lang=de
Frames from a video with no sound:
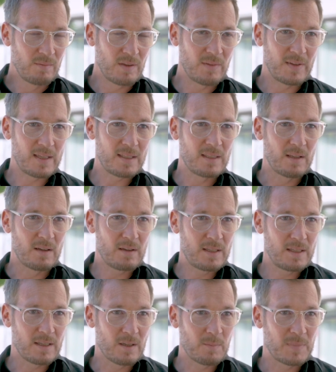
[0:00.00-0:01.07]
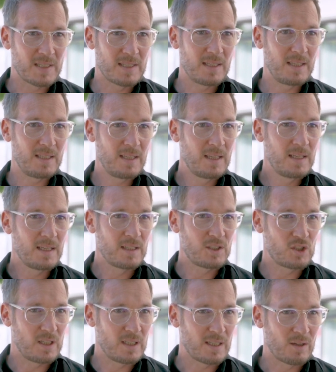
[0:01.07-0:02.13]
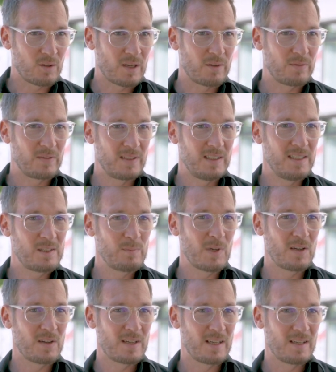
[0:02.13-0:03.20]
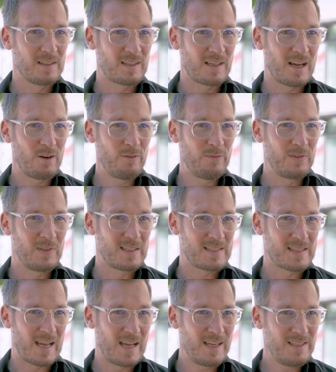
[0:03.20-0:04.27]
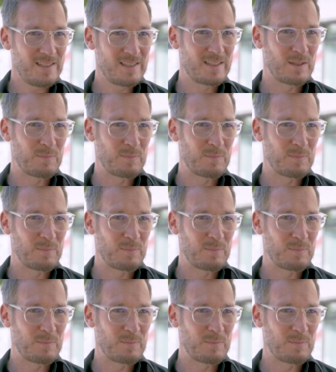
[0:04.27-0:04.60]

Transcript: Wir werden nachher aber sehen, es steht auch auf diesem Areal drauf, wie es heißt.